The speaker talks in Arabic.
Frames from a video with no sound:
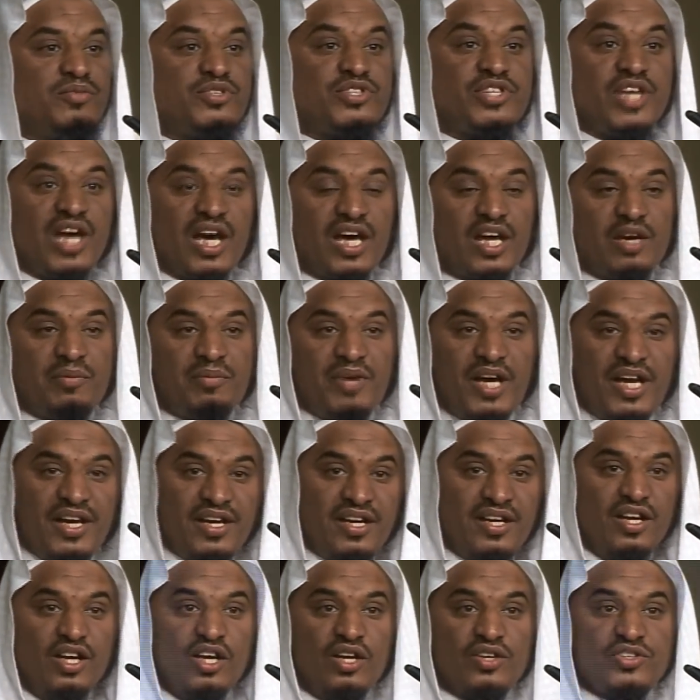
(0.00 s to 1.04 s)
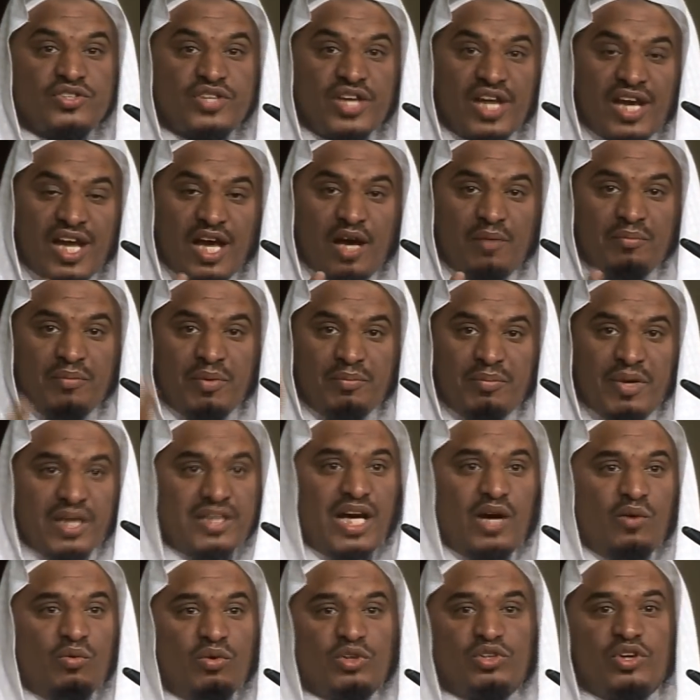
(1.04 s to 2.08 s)
مستغرب يعني سلام ما
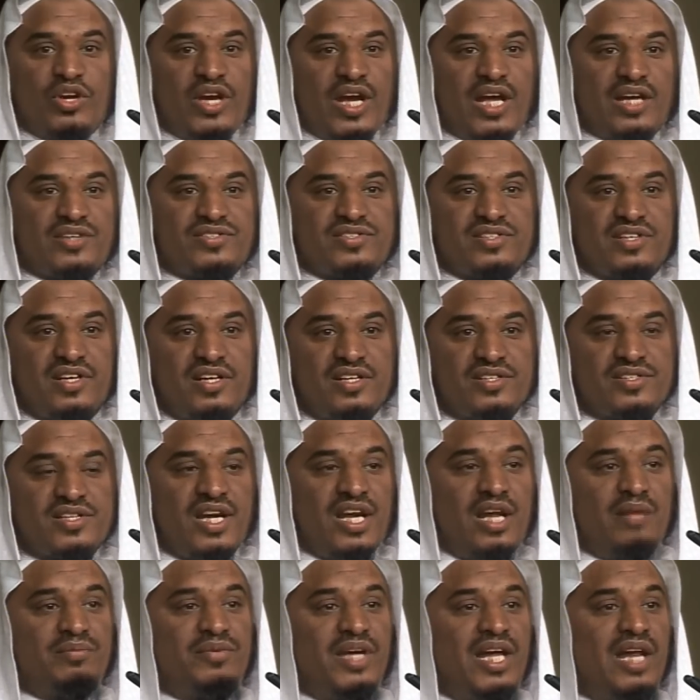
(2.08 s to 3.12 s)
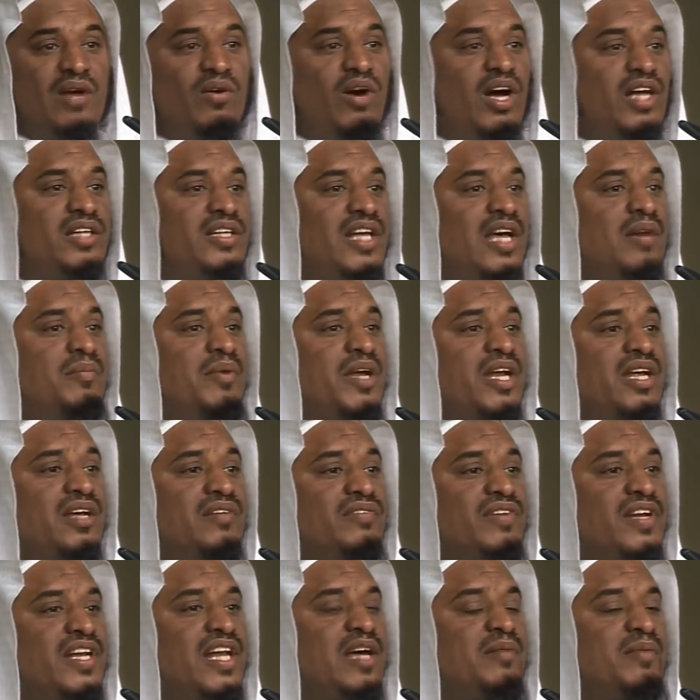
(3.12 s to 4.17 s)
تعود الناس سلمت على واحد
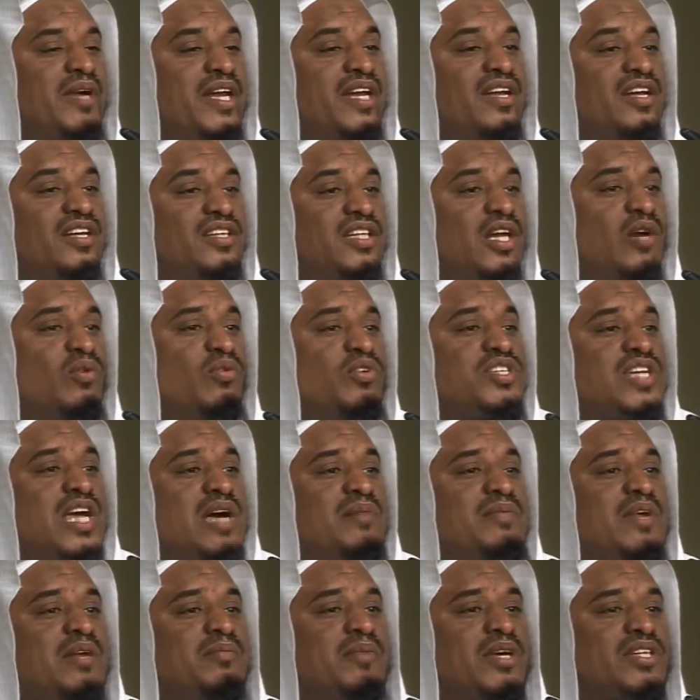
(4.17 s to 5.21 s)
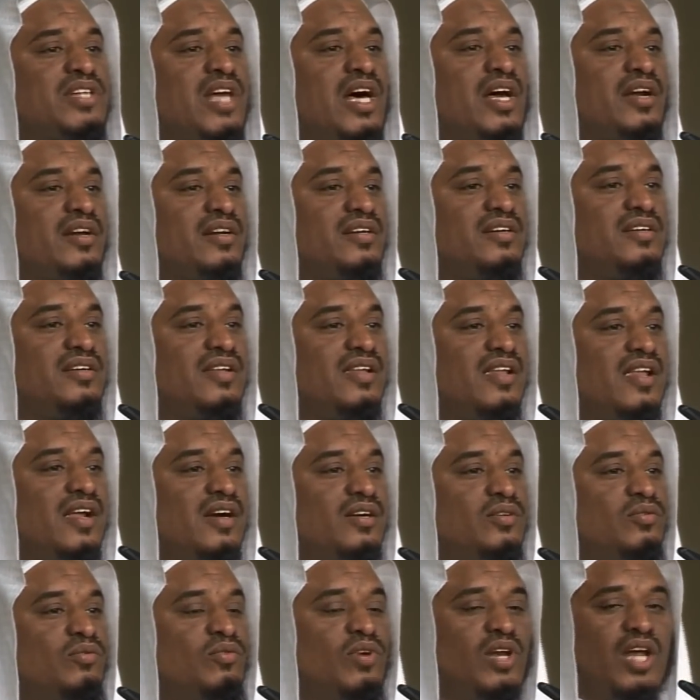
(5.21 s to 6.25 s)
يمني في اليمن تو جاي من المطار
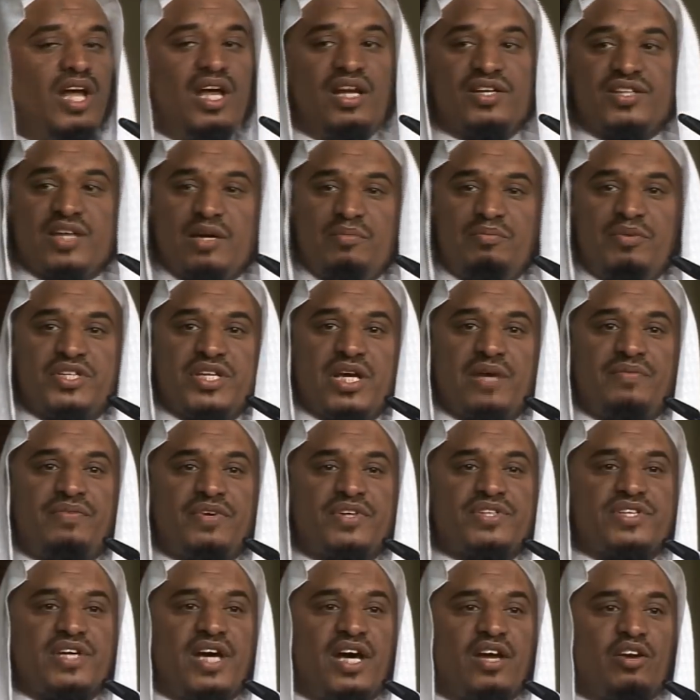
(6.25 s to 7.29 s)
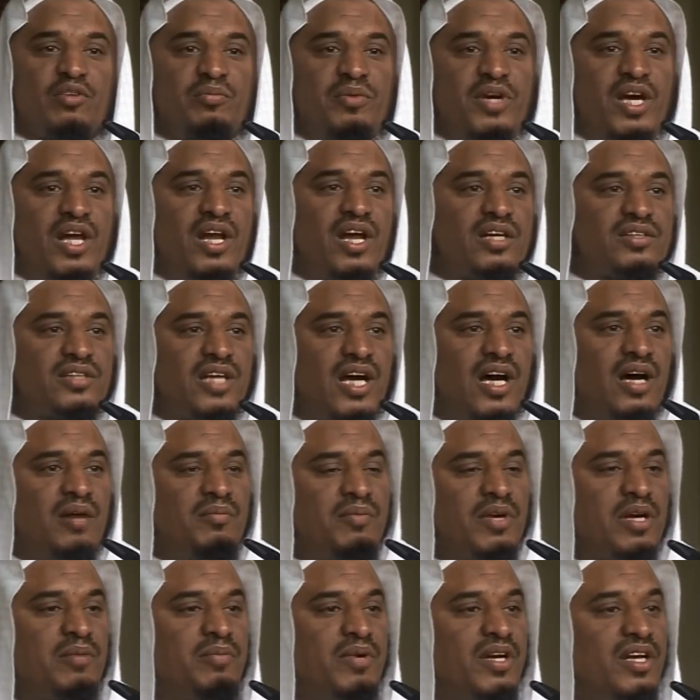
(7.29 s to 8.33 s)
ولا جنبي جاء فيكس ار ومعي الاخطاء
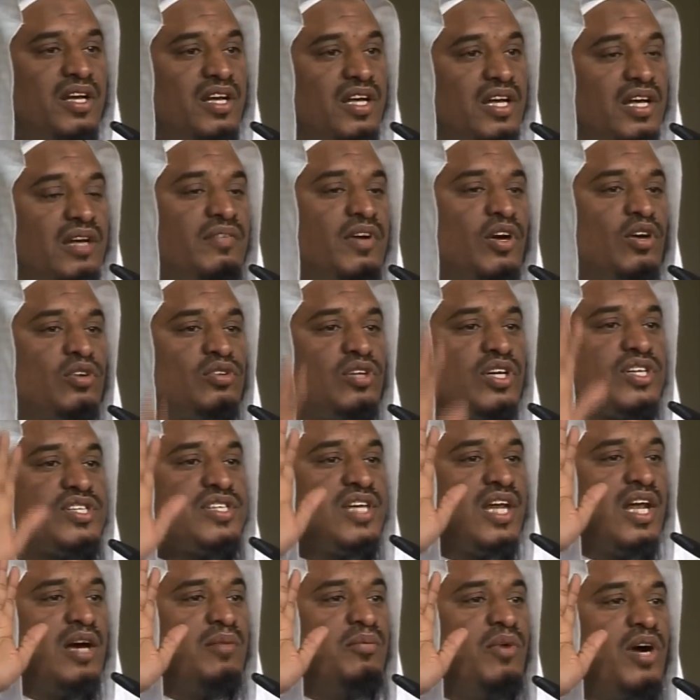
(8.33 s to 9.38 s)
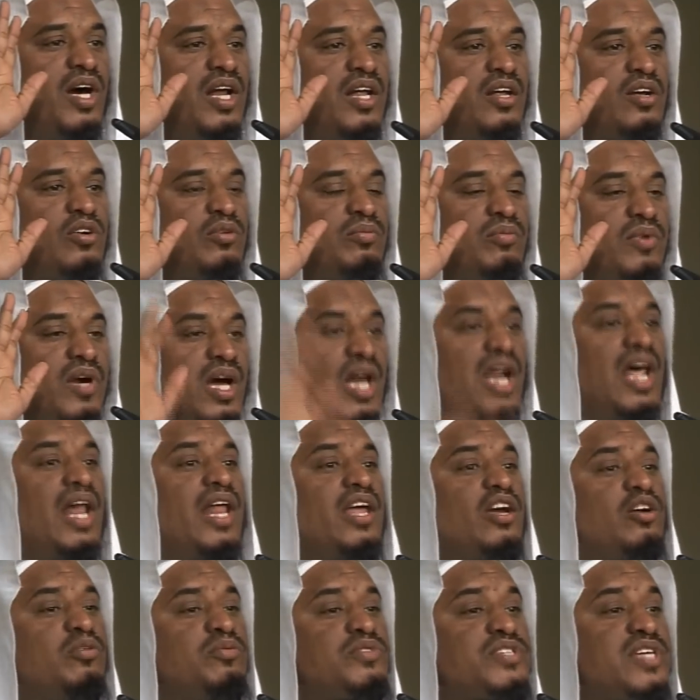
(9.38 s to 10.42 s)
مقبل قبل فقلت السلام عليكم قال
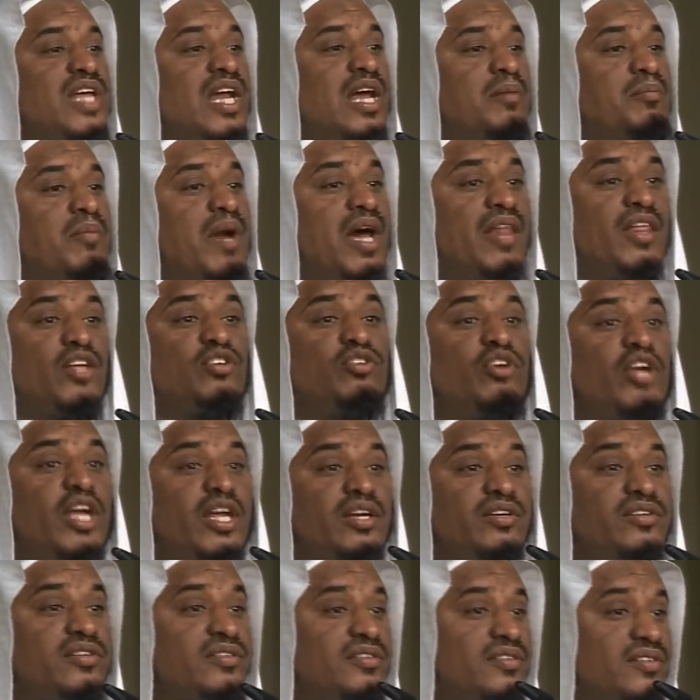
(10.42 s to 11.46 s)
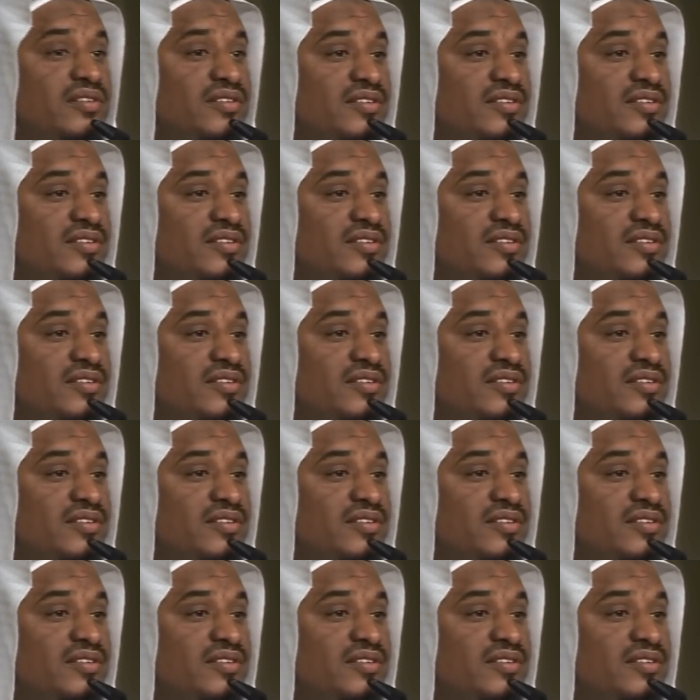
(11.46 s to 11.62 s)
عليكم السلام ماذا تريد